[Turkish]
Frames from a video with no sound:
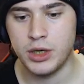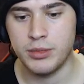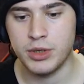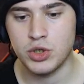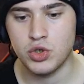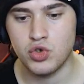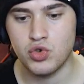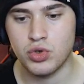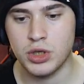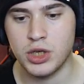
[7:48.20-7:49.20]
Hemen
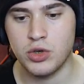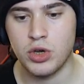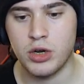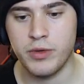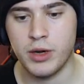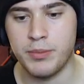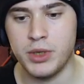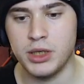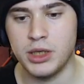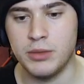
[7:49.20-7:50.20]
şuradaki görev
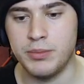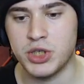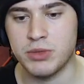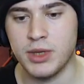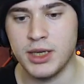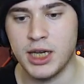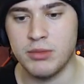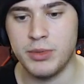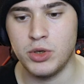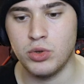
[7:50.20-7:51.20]
yapmaya gidelim. Peşimden
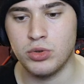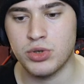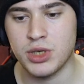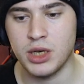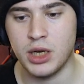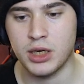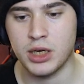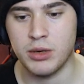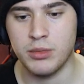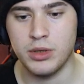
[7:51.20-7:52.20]
gelme beni öldürürsen hak
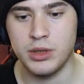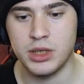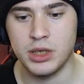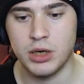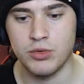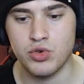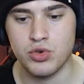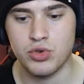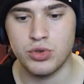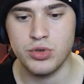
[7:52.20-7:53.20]
rahmetine
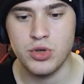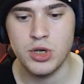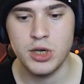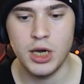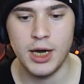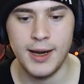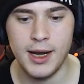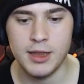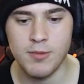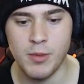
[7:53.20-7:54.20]
kavuşursun. Helal
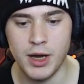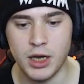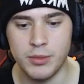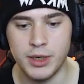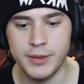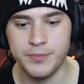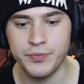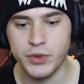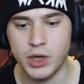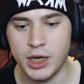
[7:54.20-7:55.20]
etmem hakkımı.
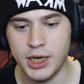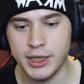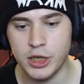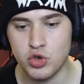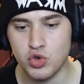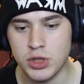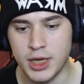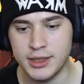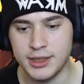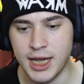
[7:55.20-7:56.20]
Hala gece 3
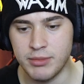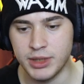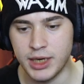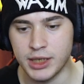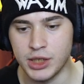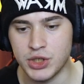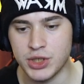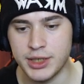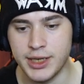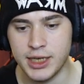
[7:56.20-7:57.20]
laneti gelmedi
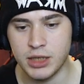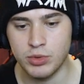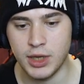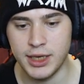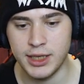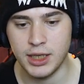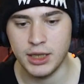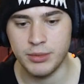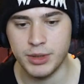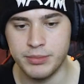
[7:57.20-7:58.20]
arkadaşlar. Nerede bu lanet
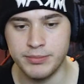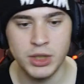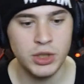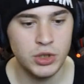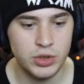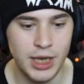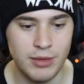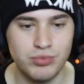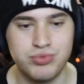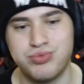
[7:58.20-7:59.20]
anlamadım.
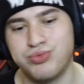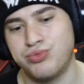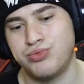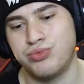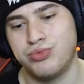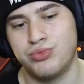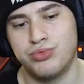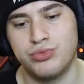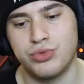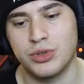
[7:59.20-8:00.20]
Ya
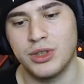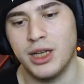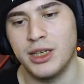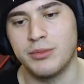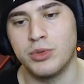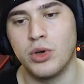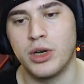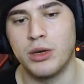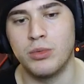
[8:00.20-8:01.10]
çok nalet bir görev